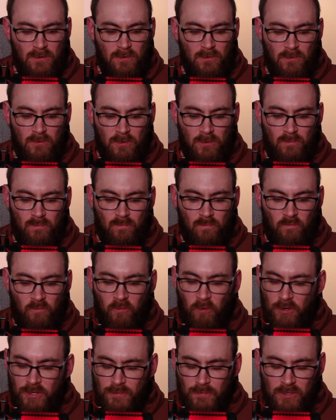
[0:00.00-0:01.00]
Ähm,
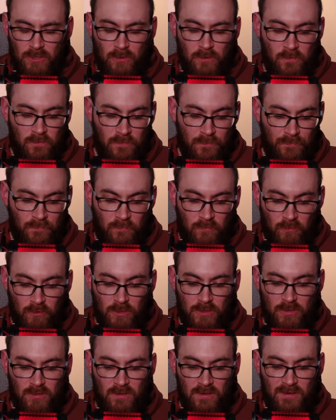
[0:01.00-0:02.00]
Freue ich mich drauf.
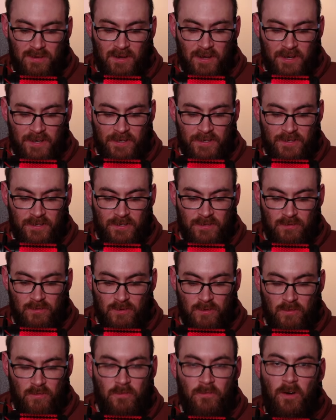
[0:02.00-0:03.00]
Wird klein,
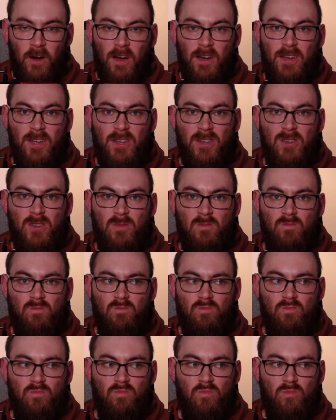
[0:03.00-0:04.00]
ein
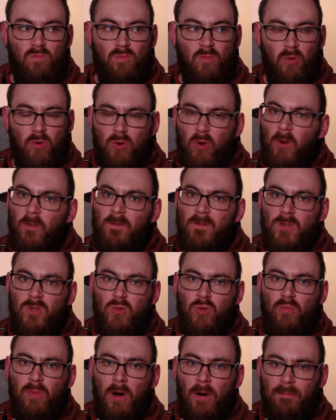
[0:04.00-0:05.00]
und hoffentlich
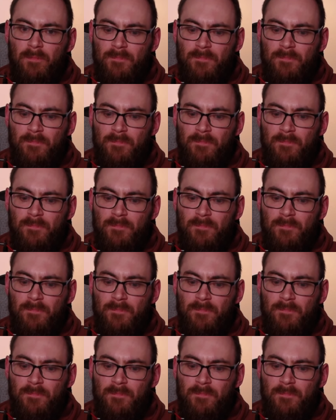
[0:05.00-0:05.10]
super.